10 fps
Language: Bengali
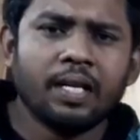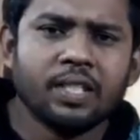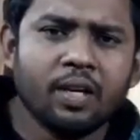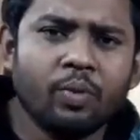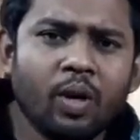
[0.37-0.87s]

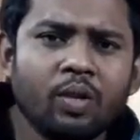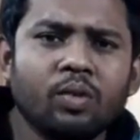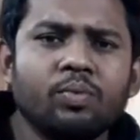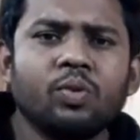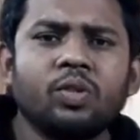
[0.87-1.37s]
আসসালামু
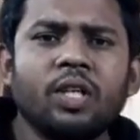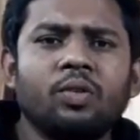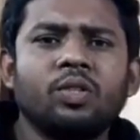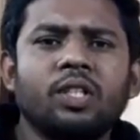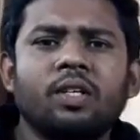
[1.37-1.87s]
আলাইকুম কুষ্টিয়া
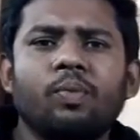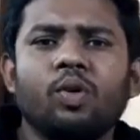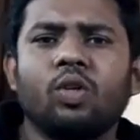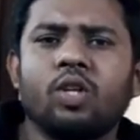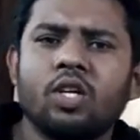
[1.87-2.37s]
ডোর সেন্টার পক্ষ
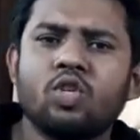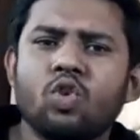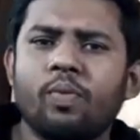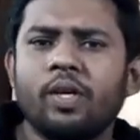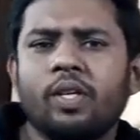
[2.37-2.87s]
থেকে
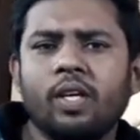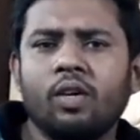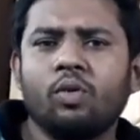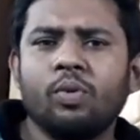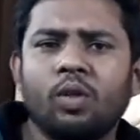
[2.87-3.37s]
সবাইকে
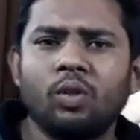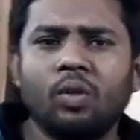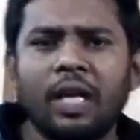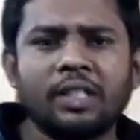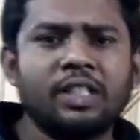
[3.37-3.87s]

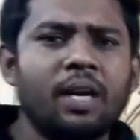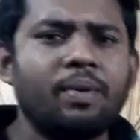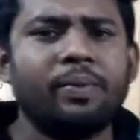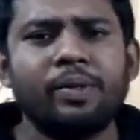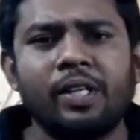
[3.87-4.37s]
অভিনন্দন আজকে আমি
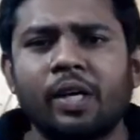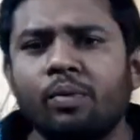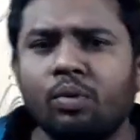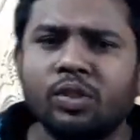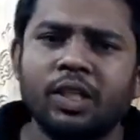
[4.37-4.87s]
আপনাদের
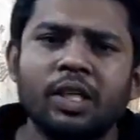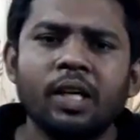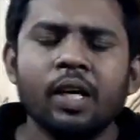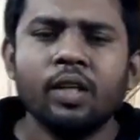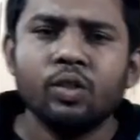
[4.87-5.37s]
দেখাবো যে
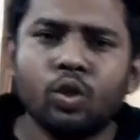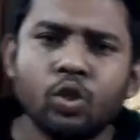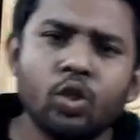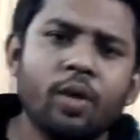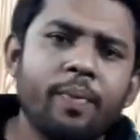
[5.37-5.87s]

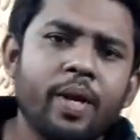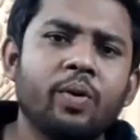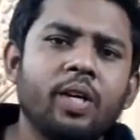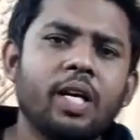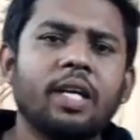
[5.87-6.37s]
যশোরের
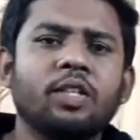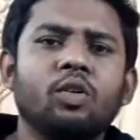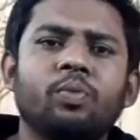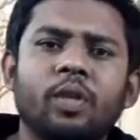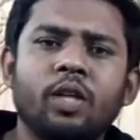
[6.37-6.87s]
মেহগুনি কাঠের
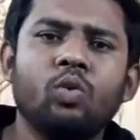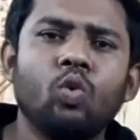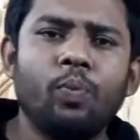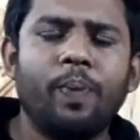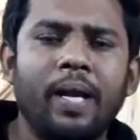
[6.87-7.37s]
উপরে
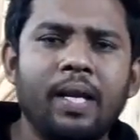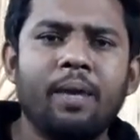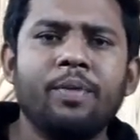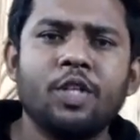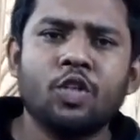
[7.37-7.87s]
দুই পাল্লা
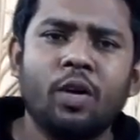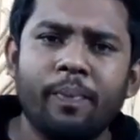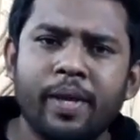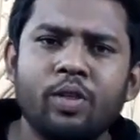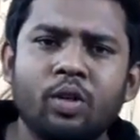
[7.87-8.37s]
বিশেষ করে
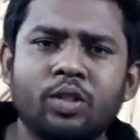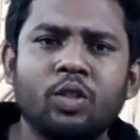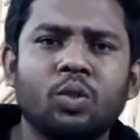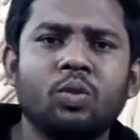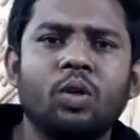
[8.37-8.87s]
মেন দরজার
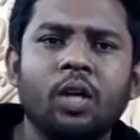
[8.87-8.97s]
জন্য